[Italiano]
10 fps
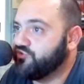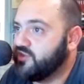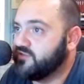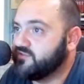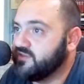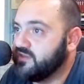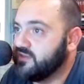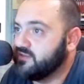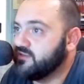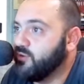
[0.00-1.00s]
chance
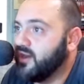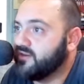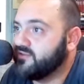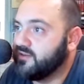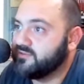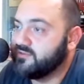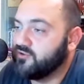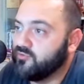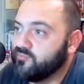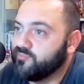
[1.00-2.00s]
di, di guardia
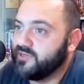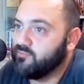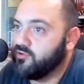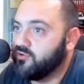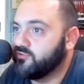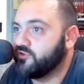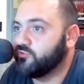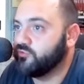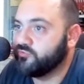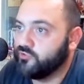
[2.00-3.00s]
con primo o
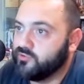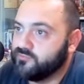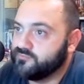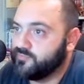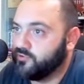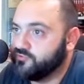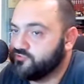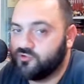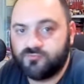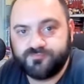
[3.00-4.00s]
secondo
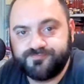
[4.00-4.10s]
posto.